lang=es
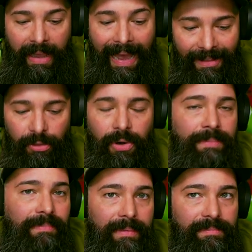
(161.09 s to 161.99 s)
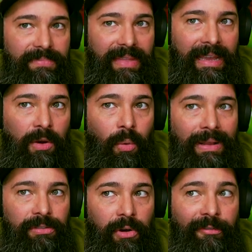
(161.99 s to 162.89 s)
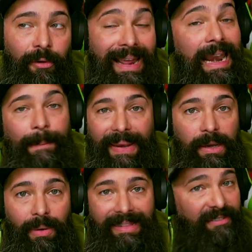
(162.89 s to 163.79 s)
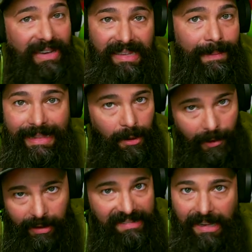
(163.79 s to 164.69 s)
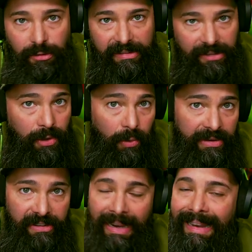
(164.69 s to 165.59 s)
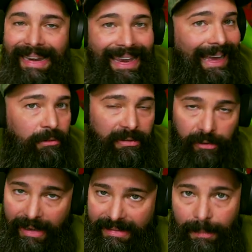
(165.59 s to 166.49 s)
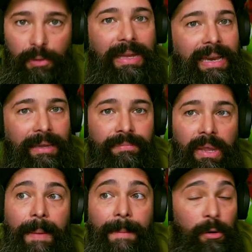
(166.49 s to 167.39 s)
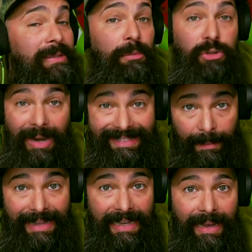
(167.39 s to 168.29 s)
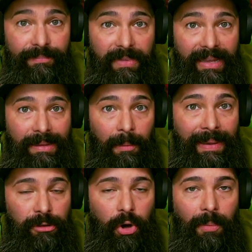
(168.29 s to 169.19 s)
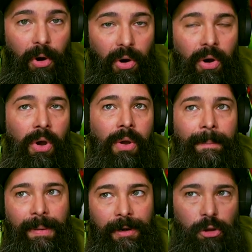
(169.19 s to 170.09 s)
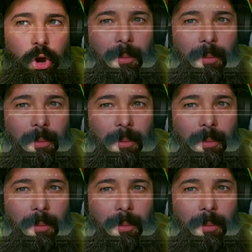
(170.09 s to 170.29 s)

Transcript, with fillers: Andor en cuanto fuera de las películas, definitivamente lo mejor que se ha hecho de Star Wars. Las actuaciones están brutales. Me gusta mucho la temática, que estamos viendo como, primero todo,